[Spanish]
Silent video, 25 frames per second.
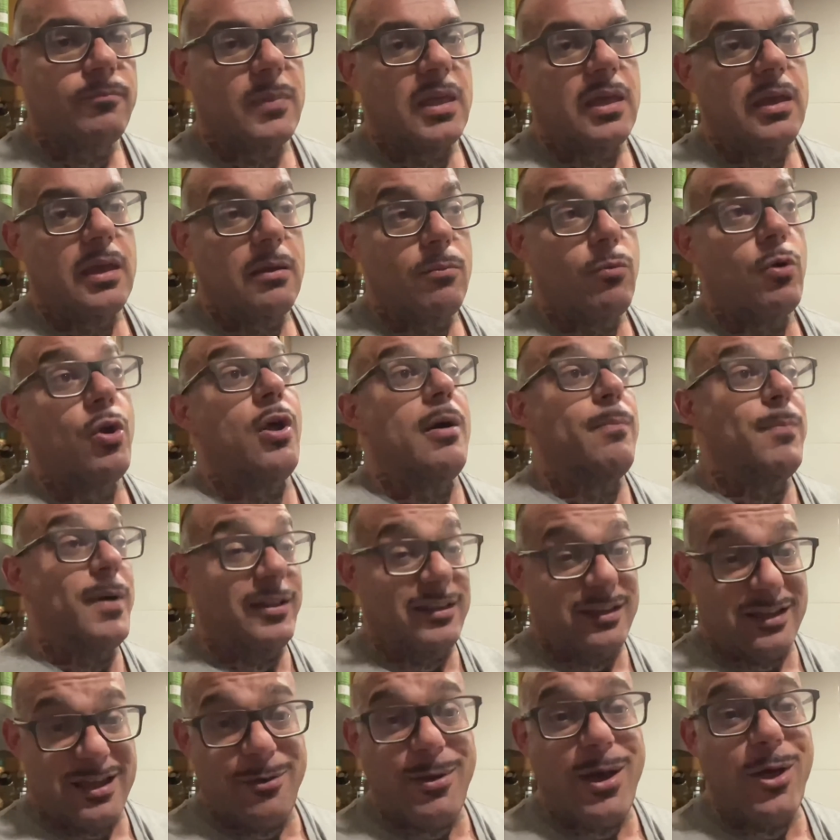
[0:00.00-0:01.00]
eh, bueno,
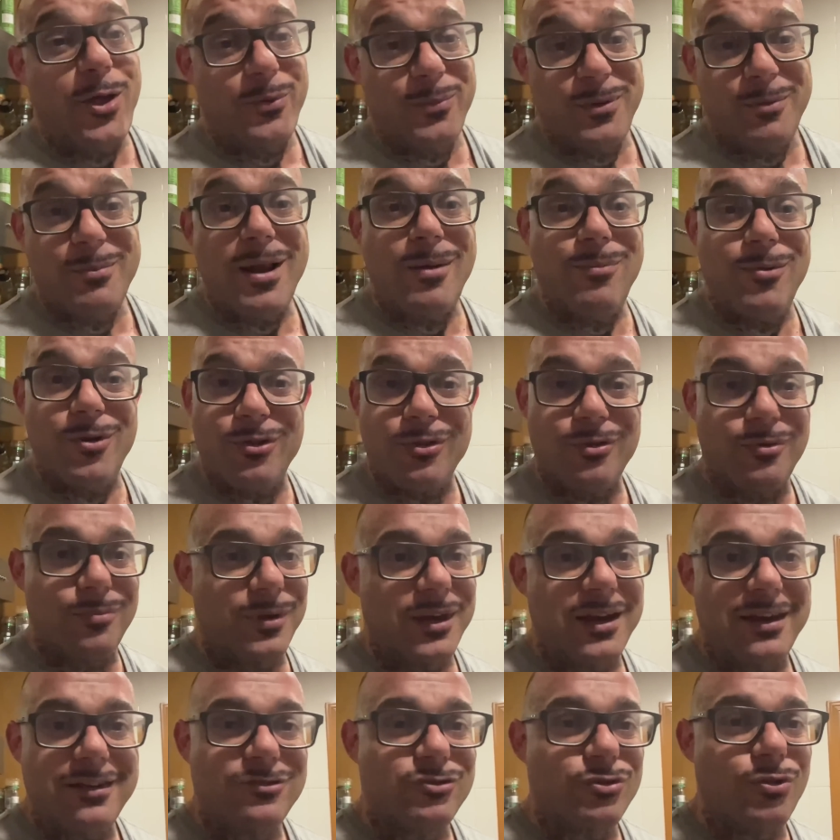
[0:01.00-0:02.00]
aparte que voy a dormir mal por
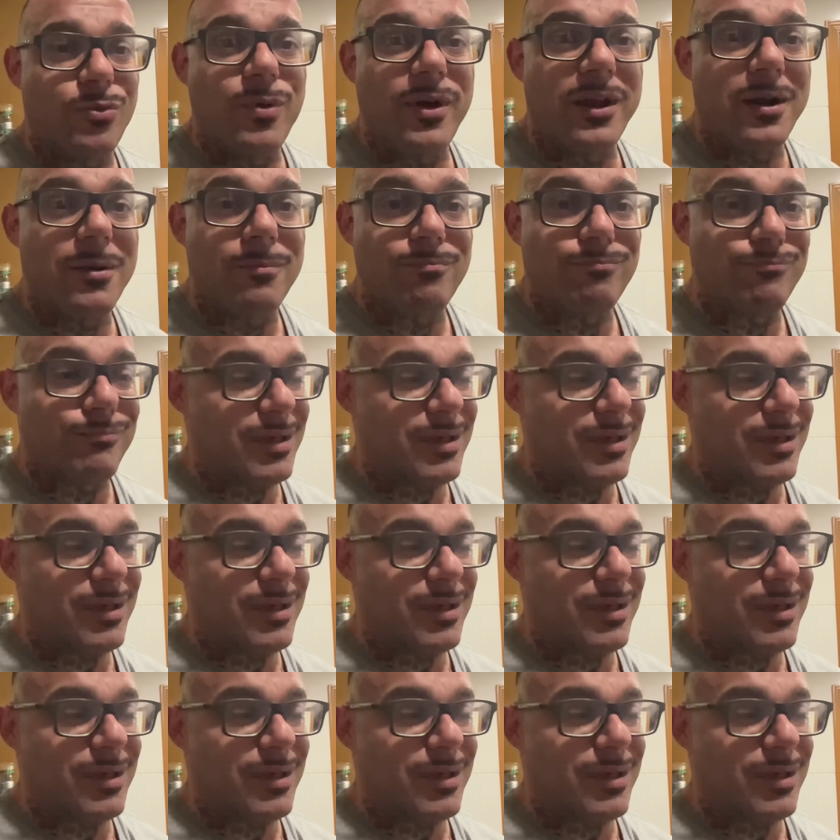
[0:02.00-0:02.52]
dormir, súper